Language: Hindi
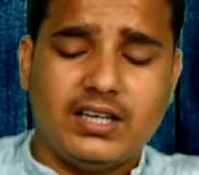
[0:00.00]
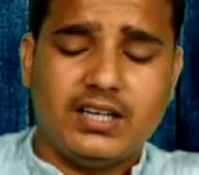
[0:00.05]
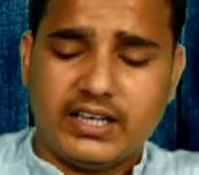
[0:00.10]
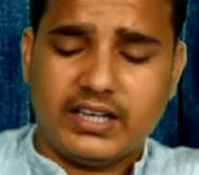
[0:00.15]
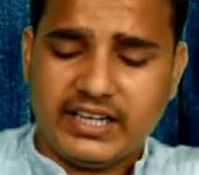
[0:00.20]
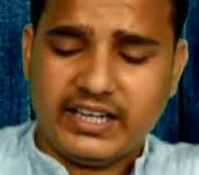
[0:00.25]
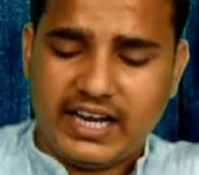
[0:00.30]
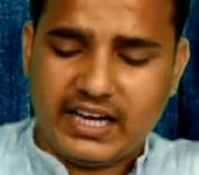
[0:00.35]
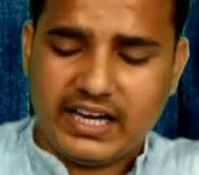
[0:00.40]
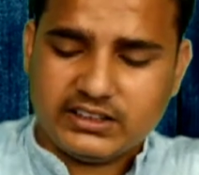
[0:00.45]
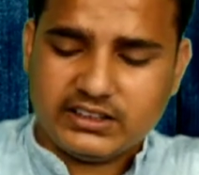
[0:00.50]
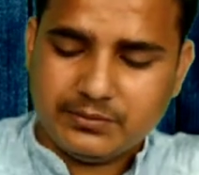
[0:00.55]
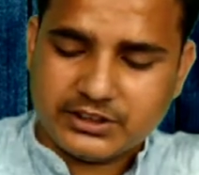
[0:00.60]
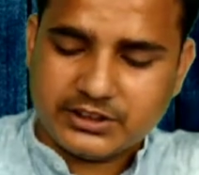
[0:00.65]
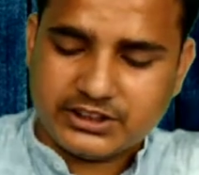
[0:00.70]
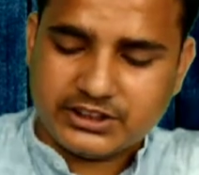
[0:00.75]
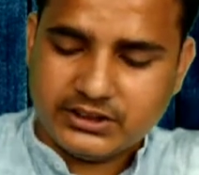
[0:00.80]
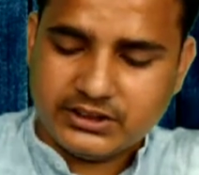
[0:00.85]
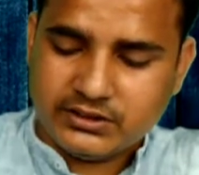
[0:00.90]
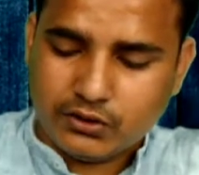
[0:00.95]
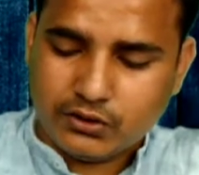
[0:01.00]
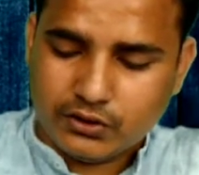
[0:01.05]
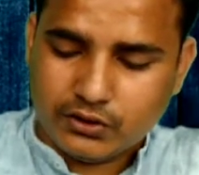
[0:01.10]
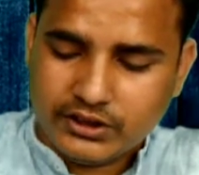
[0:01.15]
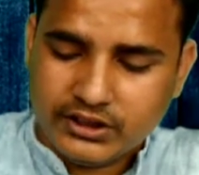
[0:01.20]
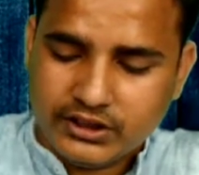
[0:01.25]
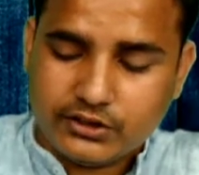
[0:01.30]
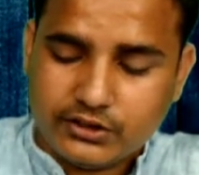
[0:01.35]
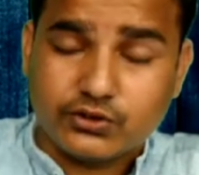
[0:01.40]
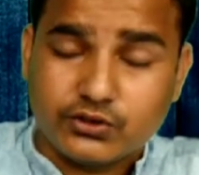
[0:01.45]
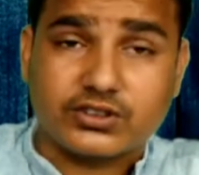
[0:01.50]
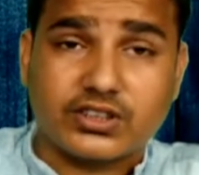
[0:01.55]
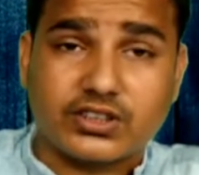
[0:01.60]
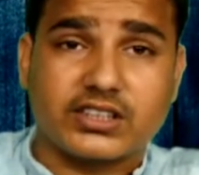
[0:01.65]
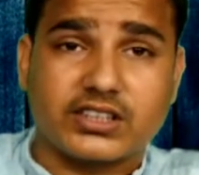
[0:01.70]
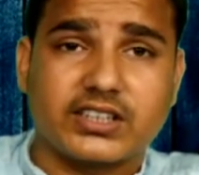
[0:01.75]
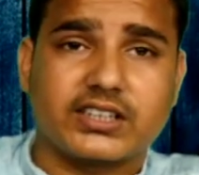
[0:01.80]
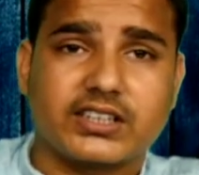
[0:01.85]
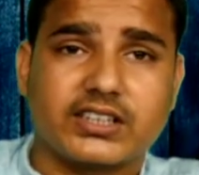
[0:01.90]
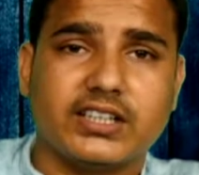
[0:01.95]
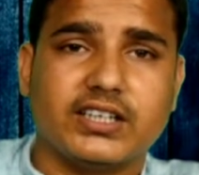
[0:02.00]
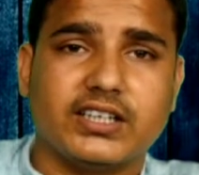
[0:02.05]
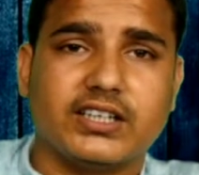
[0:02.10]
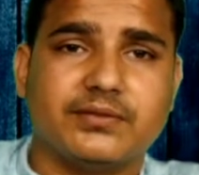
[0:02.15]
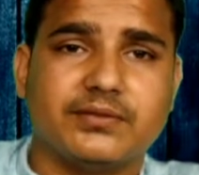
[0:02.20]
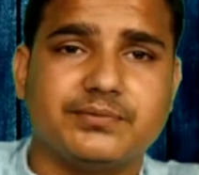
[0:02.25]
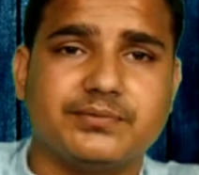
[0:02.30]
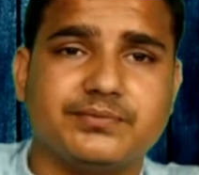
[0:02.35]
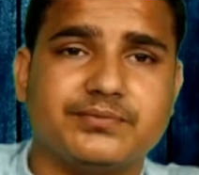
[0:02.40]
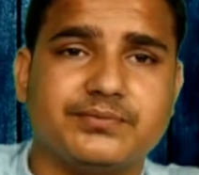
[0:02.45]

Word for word: लेकिन एज अ मशीन थोड़ी ना यूज कर सकते हैं